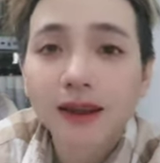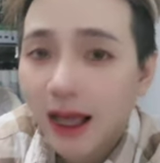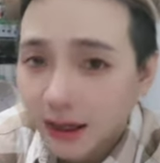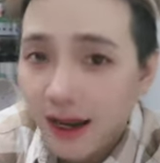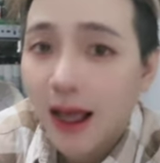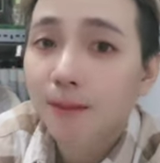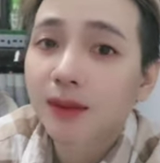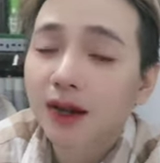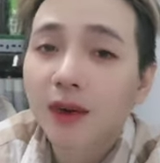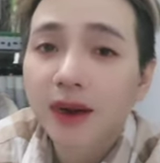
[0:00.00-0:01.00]
can đảm
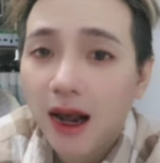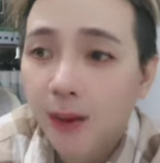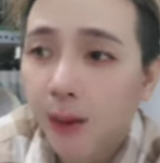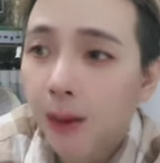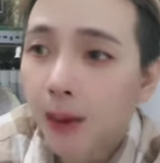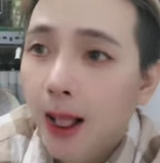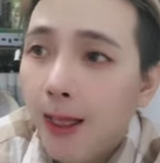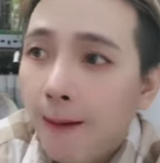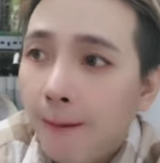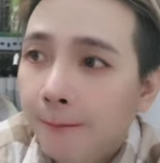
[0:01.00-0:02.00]
để đối đầu
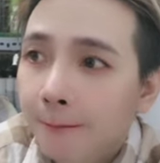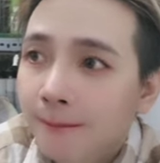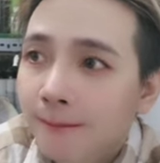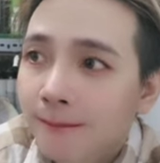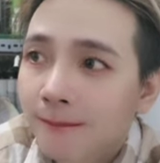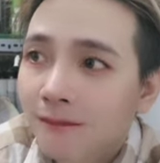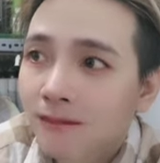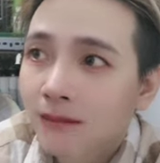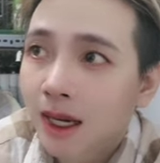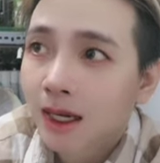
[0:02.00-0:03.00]

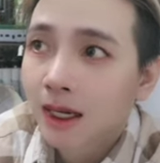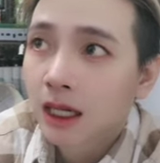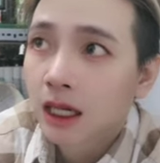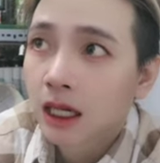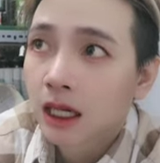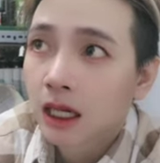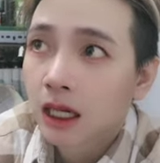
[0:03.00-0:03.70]
uhm, mình